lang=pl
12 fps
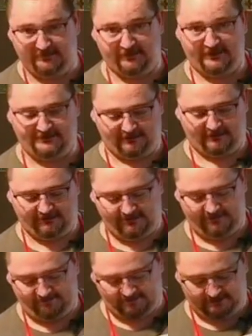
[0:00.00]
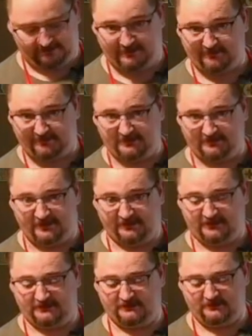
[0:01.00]
strony, ale też bardzo fajna
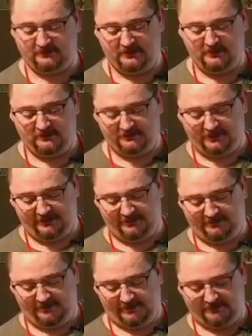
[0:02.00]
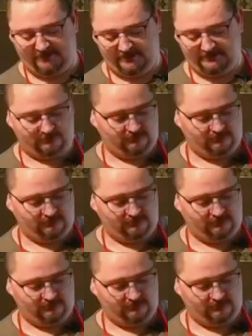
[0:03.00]
spiżarnia i macie bardzo dużo